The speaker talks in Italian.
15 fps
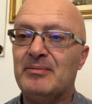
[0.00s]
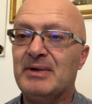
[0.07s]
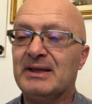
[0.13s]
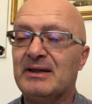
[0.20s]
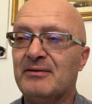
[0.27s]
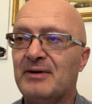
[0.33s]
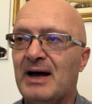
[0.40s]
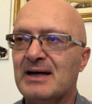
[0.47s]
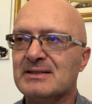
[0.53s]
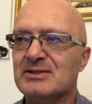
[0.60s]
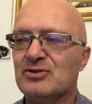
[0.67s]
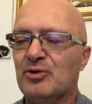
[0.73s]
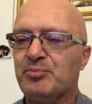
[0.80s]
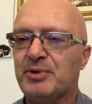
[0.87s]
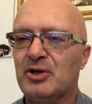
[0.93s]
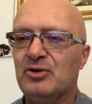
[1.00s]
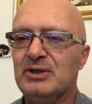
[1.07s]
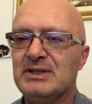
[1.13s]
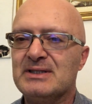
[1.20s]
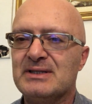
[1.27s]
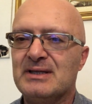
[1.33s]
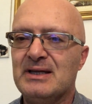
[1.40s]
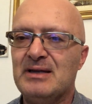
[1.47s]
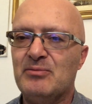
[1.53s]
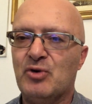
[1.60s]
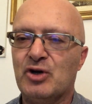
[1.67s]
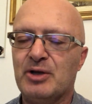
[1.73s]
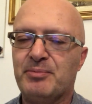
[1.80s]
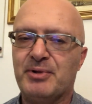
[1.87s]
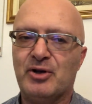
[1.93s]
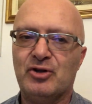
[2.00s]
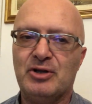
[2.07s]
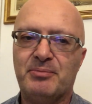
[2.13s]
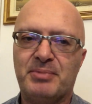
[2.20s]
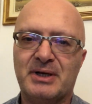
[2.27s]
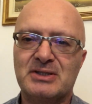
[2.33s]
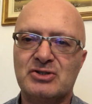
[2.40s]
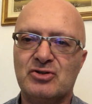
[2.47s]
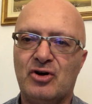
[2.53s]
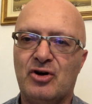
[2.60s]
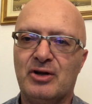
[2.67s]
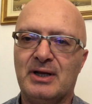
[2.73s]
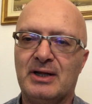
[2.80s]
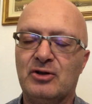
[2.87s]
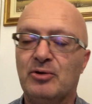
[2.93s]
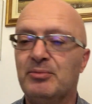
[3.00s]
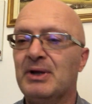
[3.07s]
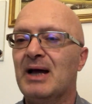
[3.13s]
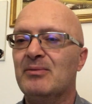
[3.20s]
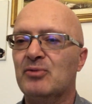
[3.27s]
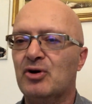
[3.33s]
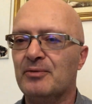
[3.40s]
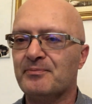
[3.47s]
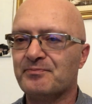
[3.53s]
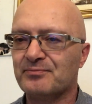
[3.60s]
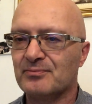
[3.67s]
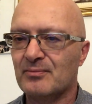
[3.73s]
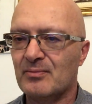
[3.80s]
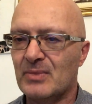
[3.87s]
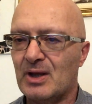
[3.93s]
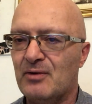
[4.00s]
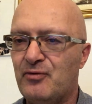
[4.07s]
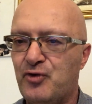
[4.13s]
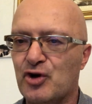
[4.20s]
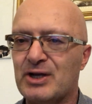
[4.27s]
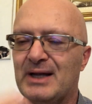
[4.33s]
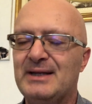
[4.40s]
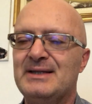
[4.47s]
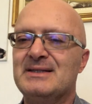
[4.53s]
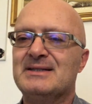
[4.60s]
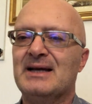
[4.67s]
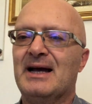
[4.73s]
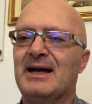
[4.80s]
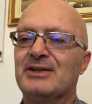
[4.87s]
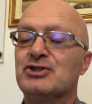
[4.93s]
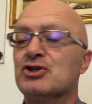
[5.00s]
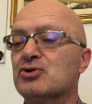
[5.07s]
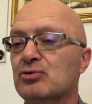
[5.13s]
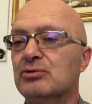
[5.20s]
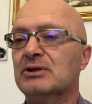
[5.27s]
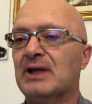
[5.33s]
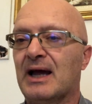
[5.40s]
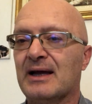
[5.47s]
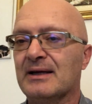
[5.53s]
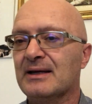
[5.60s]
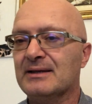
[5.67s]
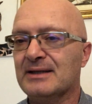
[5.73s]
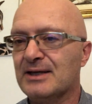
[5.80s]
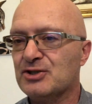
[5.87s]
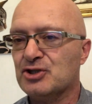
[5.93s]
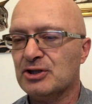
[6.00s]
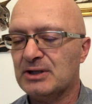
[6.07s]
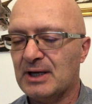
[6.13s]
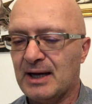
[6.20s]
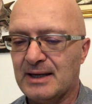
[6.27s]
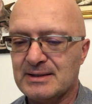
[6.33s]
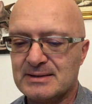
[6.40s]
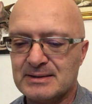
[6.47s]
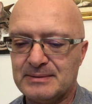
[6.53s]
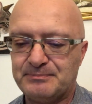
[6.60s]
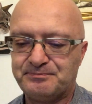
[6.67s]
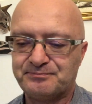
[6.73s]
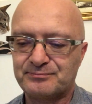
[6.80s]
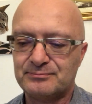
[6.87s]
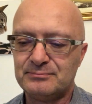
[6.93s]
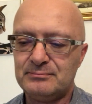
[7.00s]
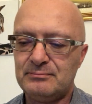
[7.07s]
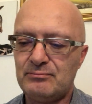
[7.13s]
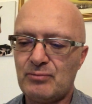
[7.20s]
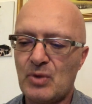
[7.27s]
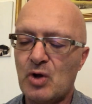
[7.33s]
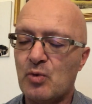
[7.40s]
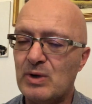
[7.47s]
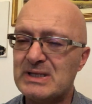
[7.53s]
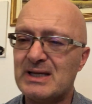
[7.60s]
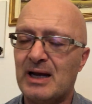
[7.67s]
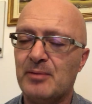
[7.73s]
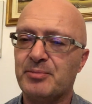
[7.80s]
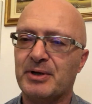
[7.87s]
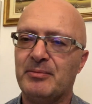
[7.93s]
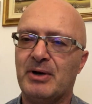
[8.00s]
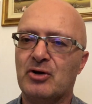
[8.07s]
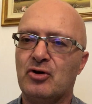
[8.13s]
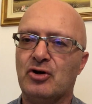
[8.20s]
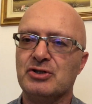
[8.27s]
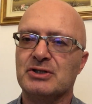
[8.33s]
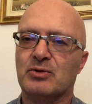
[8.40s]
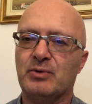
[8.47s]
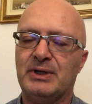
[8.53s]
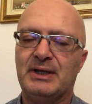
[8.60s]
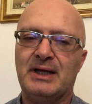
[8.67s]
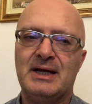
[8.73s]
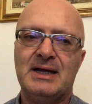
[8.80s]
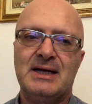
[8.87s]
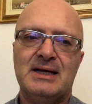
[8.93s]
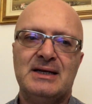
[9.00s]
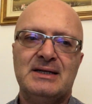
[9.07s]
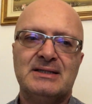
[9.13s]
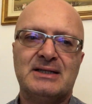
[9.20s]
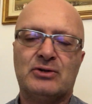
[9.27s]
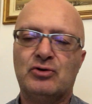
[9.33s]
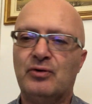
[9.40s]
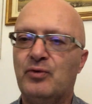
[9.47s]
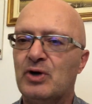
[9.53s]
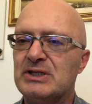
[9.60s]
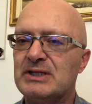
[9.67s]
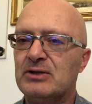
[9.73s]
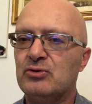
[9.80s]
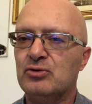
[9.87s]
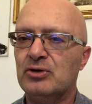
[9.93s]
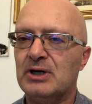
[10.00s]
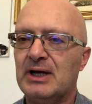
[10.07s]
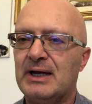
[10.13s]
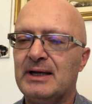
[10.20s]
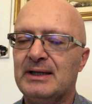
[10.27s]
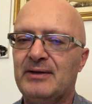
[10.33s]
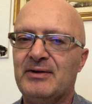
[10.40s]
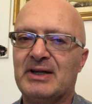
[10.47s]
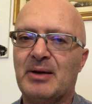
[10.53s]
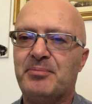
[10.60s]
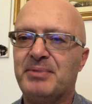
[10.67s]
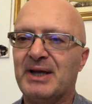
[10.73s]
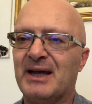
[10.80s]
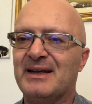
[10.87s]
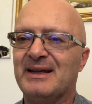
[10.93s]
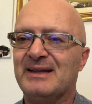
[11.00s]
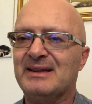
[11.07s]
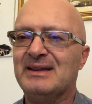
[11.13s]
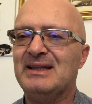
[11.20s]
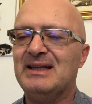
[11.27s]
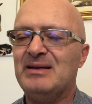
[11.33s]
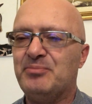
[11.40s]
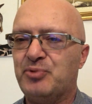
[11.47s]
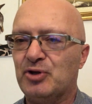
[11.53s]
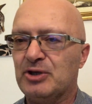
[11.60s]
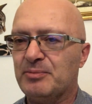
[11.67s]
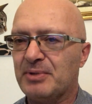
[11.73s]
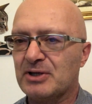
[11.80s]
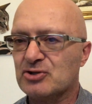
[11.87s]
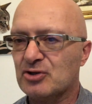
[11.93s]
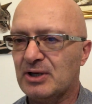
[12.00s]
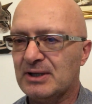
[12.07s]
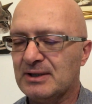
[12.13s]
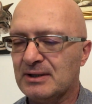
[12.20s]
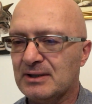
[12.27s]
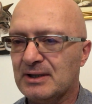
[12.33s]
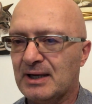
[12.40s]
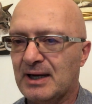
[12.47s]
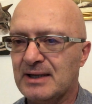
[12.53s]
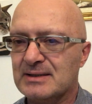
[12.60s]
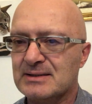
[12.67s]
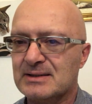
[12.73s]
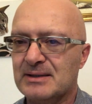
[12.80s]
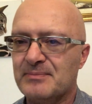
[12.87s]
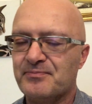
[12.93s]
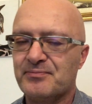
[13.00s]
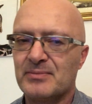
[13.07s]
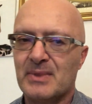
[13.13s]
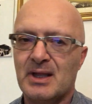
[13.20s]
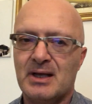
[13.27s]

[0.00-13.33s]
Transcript: talmente vasto, pieno di stimoli, pieno di persone, dobbiamo focalizzarci sul target che ci interessa. Questa è la prima cosa, quindi se tu vuoi sedurre devi capire che tipo di persone ti interessa